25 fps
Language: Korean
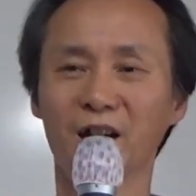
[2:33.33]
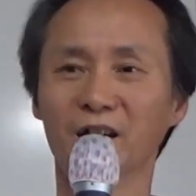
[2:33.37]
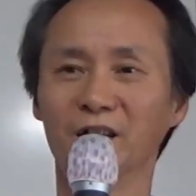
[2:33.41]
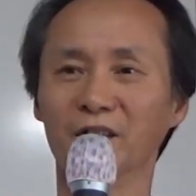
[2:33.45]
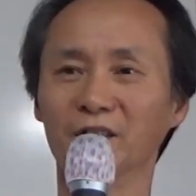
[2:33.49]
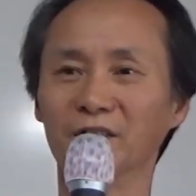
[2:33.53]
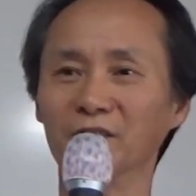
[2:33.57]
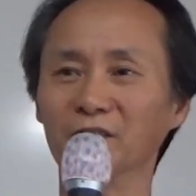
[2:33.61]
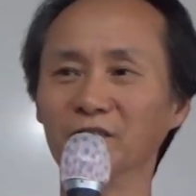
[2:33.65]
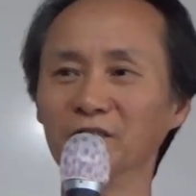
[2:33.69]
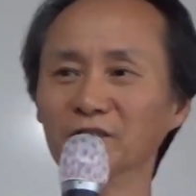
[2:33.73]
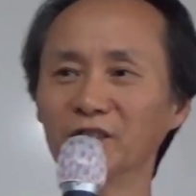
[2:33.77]

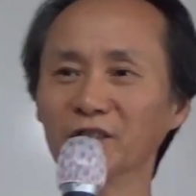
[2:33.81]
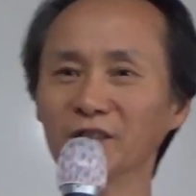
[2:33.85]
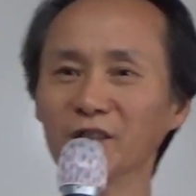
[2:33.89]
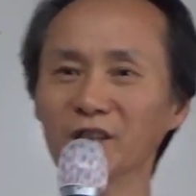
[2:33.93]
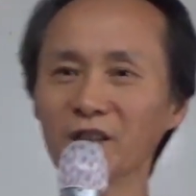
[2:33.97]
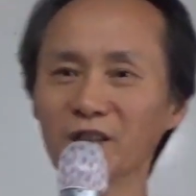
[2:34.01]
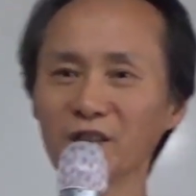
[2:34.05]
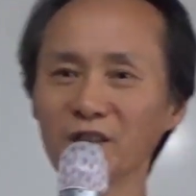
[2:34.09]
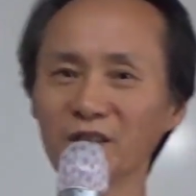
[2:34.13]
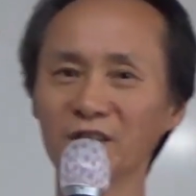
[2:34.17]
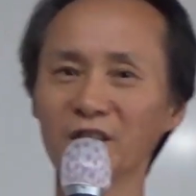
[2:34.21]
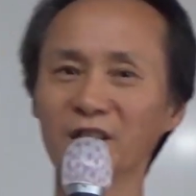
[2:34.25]
어, 어떻게
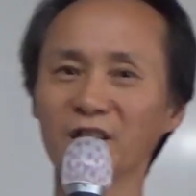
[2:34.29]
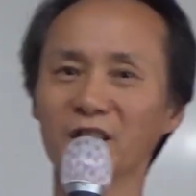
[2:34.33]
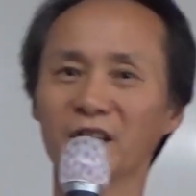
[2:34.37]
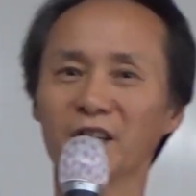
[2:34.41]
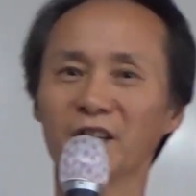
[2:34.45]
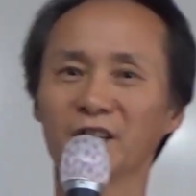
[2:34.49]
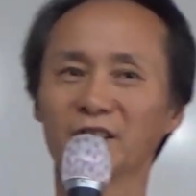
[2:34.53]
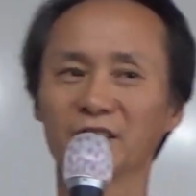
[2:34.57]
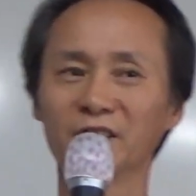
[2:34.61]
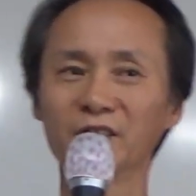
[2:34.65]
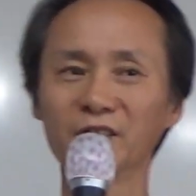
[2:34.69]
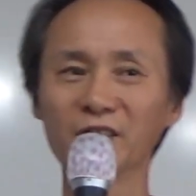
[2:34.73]
해서
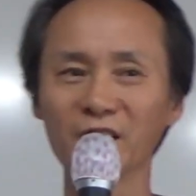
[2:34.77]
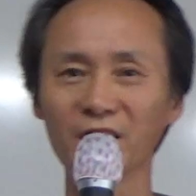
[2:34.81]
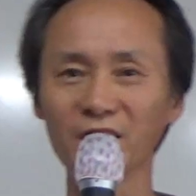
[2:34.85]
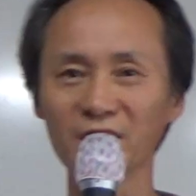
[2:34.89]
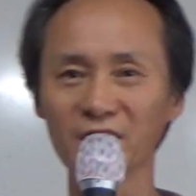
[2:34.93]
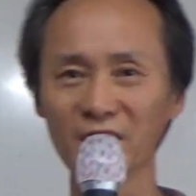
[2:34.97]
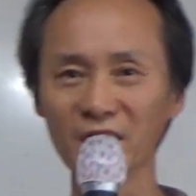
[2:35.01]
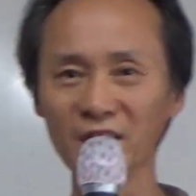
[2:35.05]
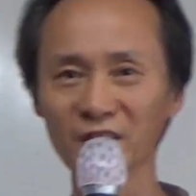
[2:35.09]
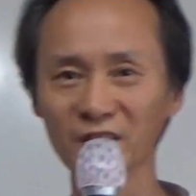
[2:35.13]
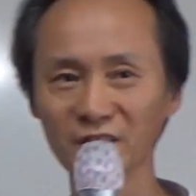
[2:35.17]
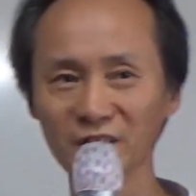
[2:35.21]
이렇게 글자가
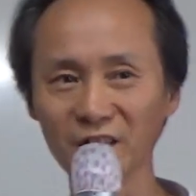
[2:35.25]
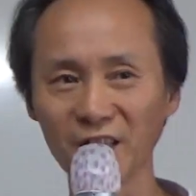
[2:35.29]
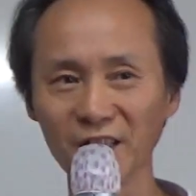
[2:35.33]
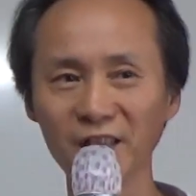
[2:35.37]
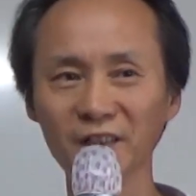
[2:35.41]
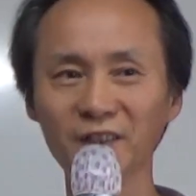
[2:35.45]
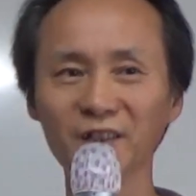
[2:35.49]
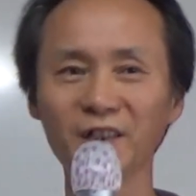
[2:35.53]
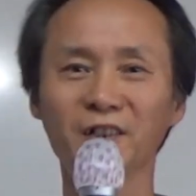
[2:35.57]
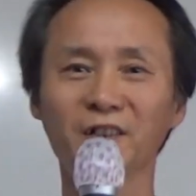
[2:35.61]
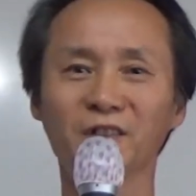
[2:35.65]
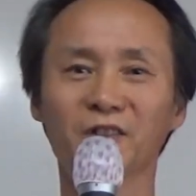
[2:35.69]
생기느냐에
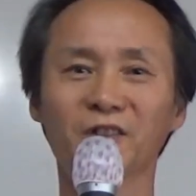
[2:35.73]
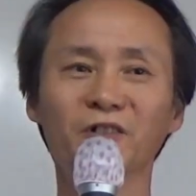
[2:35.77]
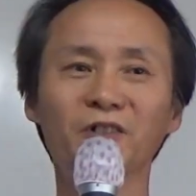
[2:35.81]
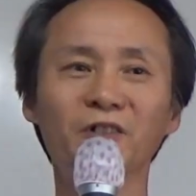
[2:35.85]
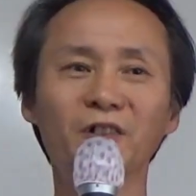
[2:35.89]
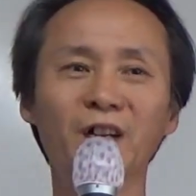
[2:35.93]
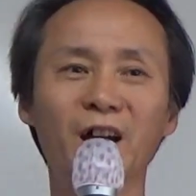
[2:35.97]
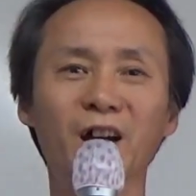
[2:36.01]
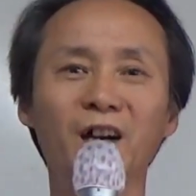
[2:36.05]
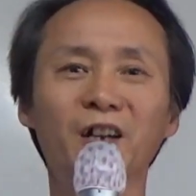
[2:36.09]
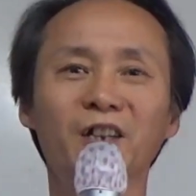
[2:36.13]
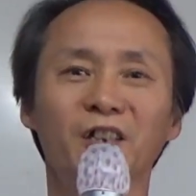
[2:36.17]

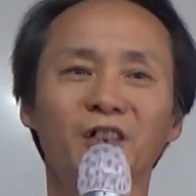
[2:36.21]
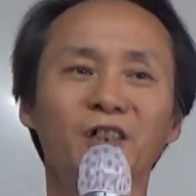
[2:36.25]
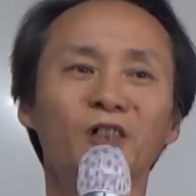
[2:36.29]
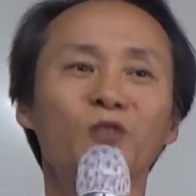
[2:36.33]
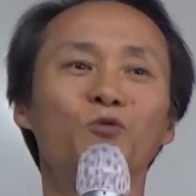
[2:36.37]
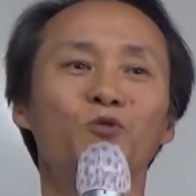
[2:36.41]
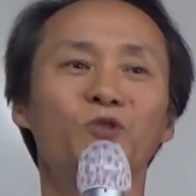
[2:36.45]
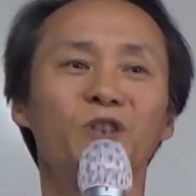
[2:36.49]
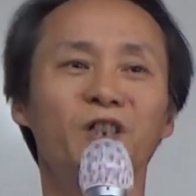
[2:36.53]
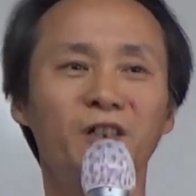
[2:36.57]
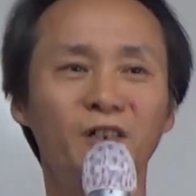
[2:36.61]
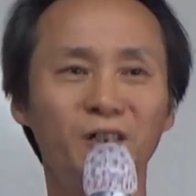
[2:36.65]
따라서 아 이거는
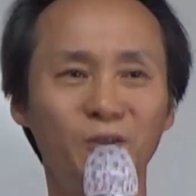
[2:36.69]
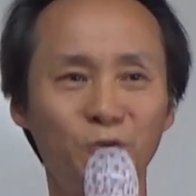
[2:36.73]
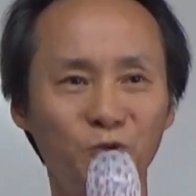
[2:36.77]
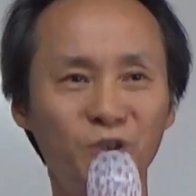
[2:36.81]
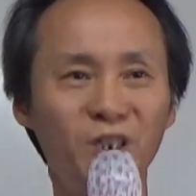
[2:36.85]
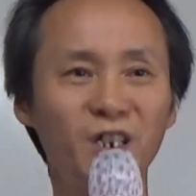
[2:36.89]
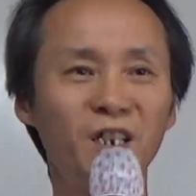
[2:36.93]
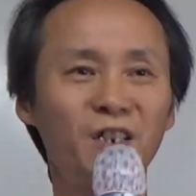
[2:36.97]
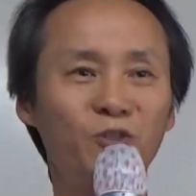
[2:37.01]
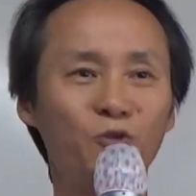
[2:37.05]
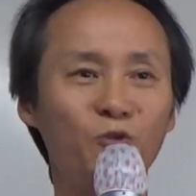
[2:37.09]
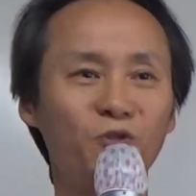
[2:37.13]
우리
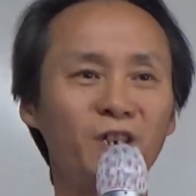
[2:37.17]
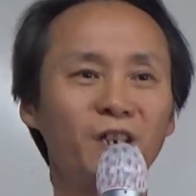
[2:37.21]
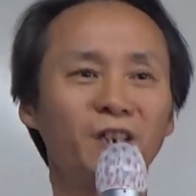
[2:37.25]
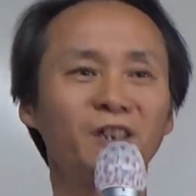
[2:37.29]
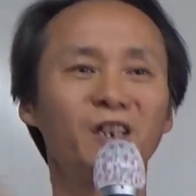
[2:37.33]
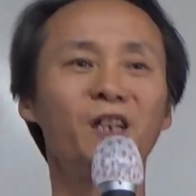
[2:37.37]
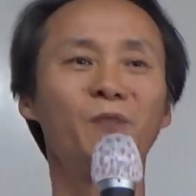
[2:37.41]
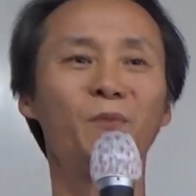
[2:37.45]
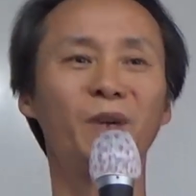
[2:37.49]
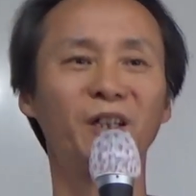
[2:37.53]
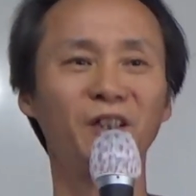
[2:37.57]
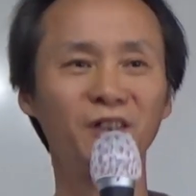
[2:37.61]
우리
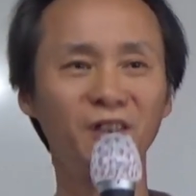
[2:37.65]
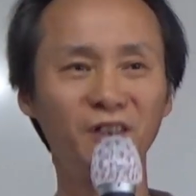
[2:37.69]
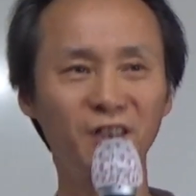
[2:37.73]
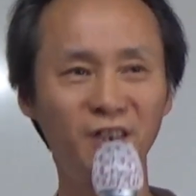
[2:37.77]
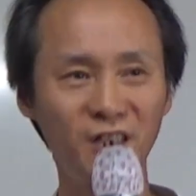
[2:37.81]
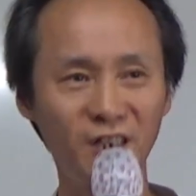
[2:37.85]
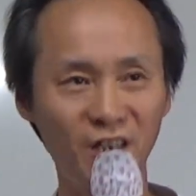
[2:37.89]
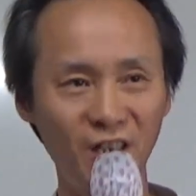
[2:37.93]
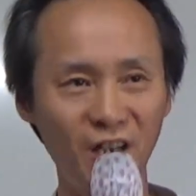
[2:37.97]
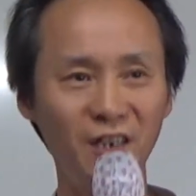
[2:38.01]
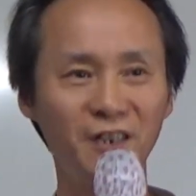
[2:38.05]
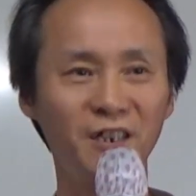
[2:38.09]
조상들이 만든
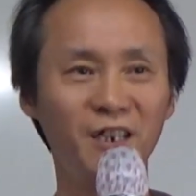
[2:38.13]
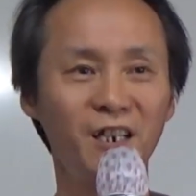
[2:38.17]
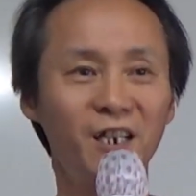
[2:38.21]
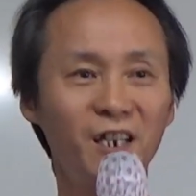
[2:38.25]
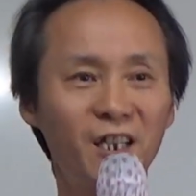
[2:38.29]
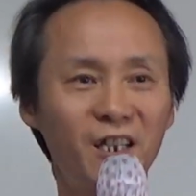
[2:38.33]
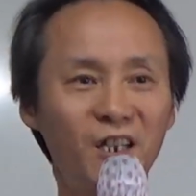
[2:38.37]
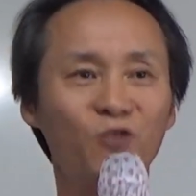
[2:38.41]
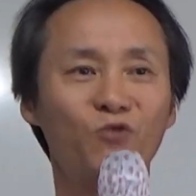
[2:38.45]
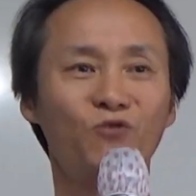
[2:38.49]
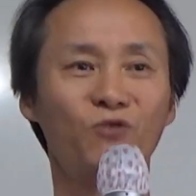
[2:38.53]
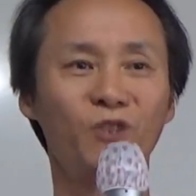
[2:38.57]
글이다
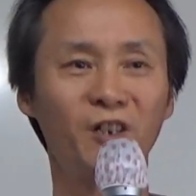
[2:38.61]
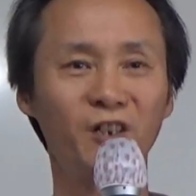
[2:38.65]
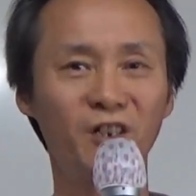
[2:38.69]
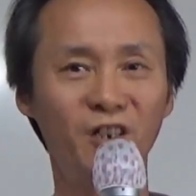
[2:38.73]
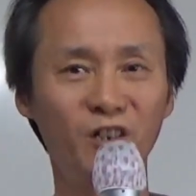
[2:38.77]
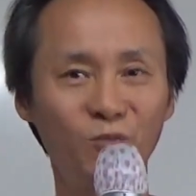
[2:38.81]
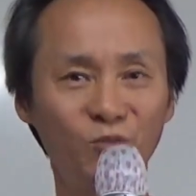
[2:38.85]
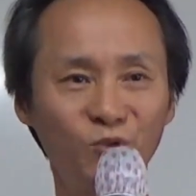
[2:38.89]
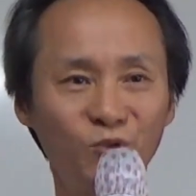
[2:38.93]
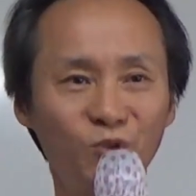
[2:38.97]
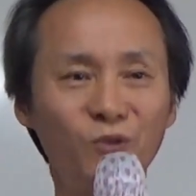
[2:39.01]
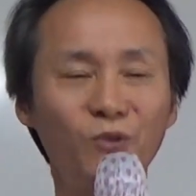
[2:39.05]
이렇게
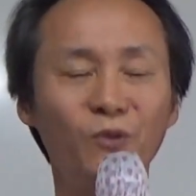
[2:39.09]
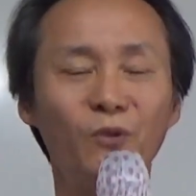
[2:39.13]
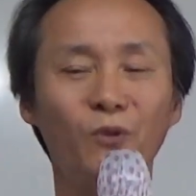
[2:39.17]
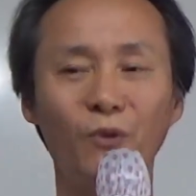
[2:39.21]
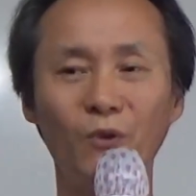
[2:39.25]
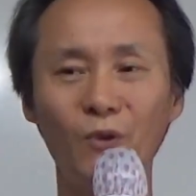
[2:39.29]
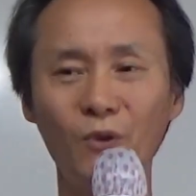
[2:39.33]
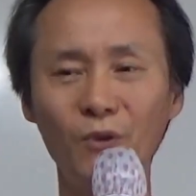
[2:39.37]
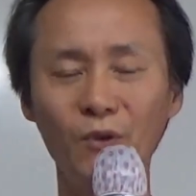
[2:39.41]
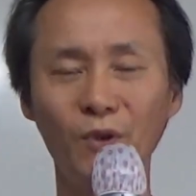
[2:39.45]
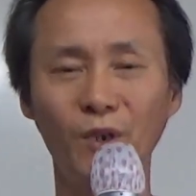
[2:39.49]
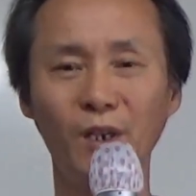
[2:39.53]
주장하시는 분도
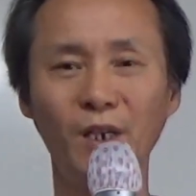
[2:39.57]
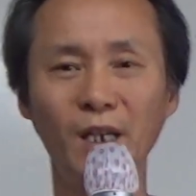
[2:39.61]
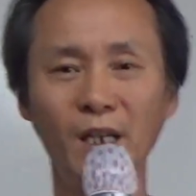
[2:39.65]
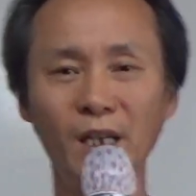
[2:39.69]
있고,